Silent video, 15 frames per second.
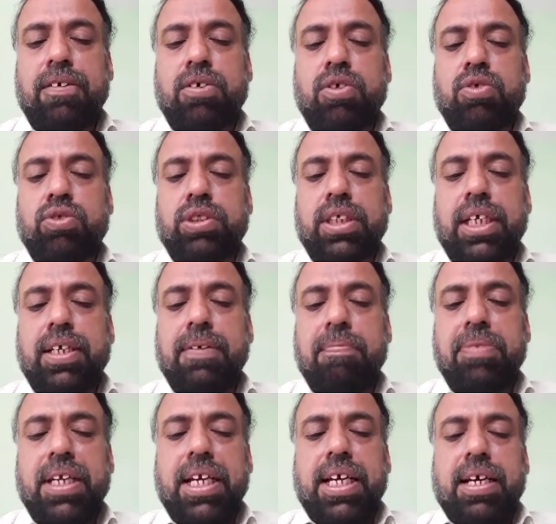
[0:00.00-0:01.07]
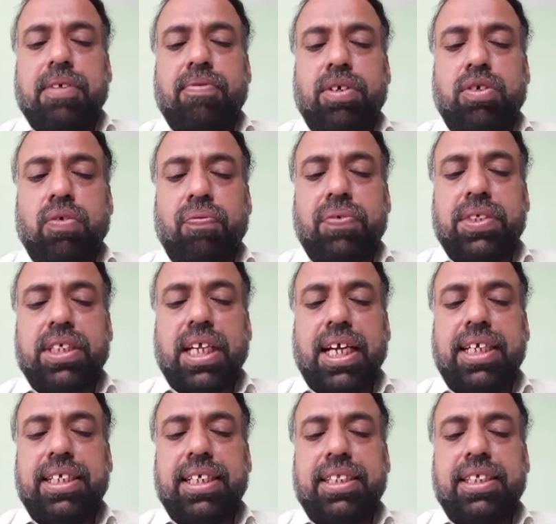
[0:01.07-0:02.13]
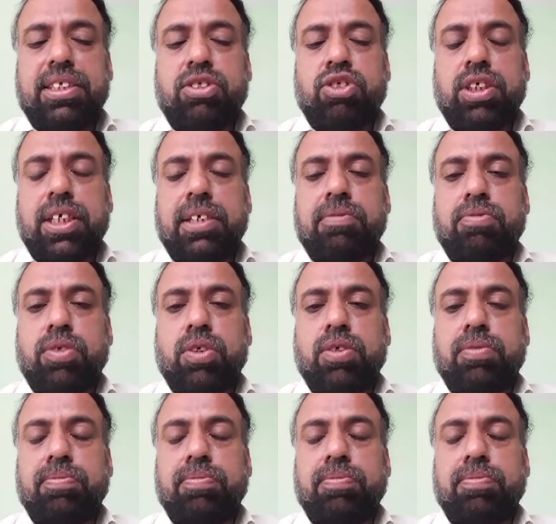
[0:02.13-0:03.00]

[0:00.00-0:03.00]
और उसकी वकूफ़ी सलाहियतें जो हैं वो